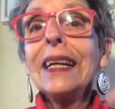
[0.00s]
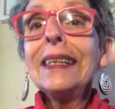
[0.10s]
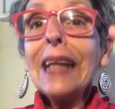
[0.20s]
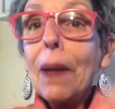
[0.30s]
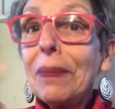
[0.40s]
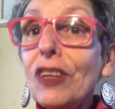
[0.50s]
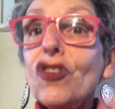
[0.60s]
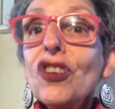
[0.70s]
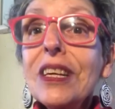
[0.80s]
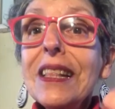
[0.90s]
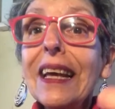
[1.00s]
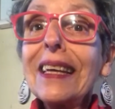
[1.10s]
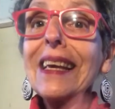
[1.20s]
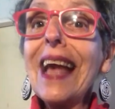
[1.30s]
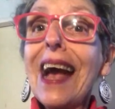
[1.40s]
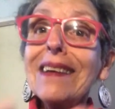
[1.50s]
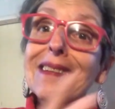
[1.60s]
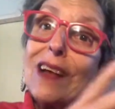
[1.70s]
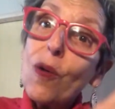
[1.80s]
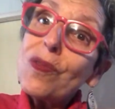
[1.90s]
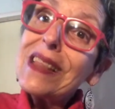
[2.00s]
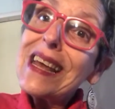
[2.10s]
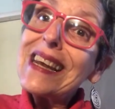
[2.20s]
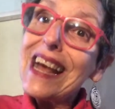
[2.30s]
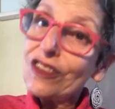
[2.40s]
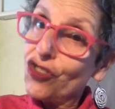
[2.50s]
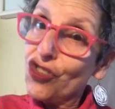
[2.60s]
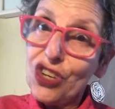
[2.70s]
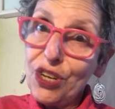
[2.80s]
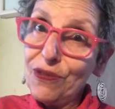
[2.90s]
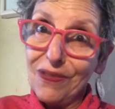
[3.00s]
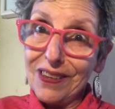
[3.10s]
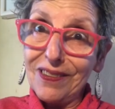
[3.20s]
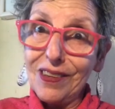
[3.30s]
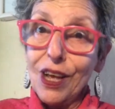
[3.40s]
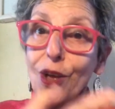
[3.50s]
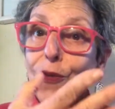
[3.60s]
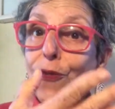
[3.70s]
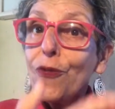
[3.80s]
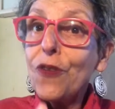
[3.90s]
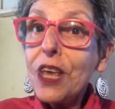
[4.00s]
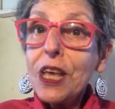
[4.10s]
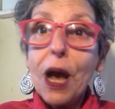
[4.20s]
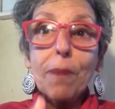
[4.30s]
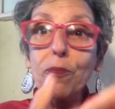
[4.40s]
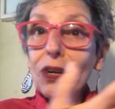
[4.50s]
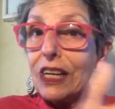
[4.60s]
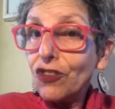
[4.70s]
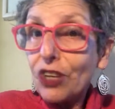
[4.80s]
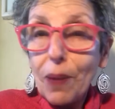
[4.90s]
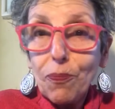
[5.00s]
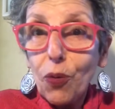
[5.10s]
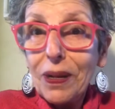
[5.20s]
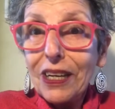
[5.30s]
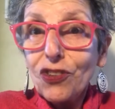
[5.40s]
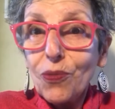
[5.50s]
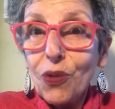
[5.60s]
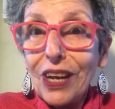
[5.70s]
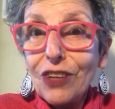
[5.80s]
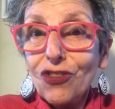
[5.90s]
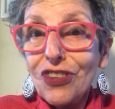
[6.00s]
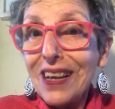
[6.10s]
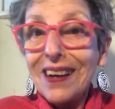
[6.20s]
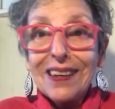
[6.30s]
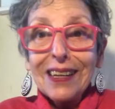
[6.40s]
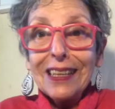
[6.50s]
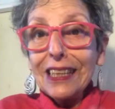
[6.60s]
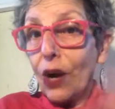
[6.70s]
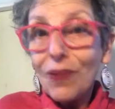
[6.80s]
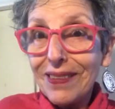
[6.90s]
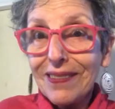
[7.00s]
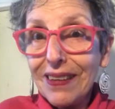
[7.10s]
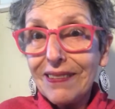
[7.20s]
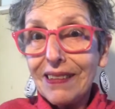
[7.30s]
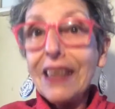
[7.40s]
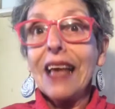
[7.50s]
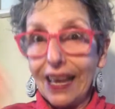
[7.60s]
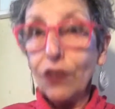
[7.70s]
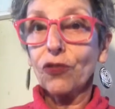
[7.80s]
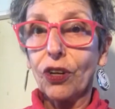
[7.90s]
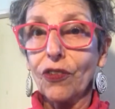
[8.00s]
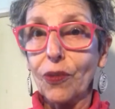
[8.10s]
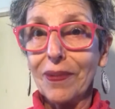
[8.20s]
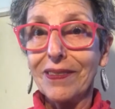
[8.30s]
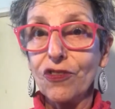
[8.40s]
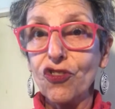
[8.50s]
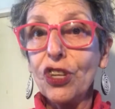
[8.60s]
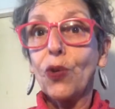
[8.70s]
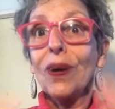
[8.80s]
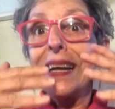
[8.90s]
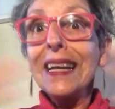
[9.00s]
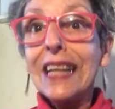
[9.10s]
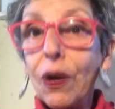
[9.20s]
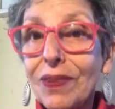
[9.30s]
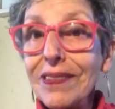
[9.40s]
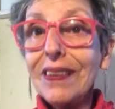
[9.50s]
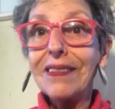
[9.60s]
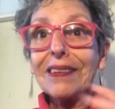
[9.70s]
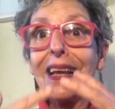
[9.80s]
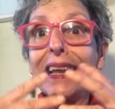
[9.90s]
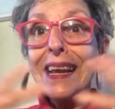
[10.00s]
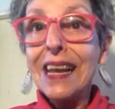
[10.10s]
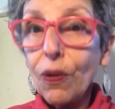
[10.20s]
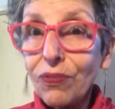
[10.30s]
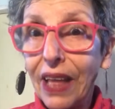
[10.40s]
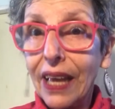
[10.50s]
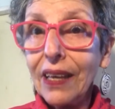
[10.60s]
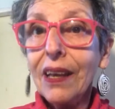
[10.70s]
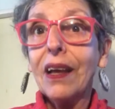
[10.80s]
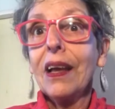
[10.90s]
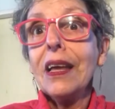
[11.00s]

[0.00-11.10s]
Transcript: na medida que as alternativas via política pública de moradia não existem, e é isso que nós estamos assistindo, não existem, não tem,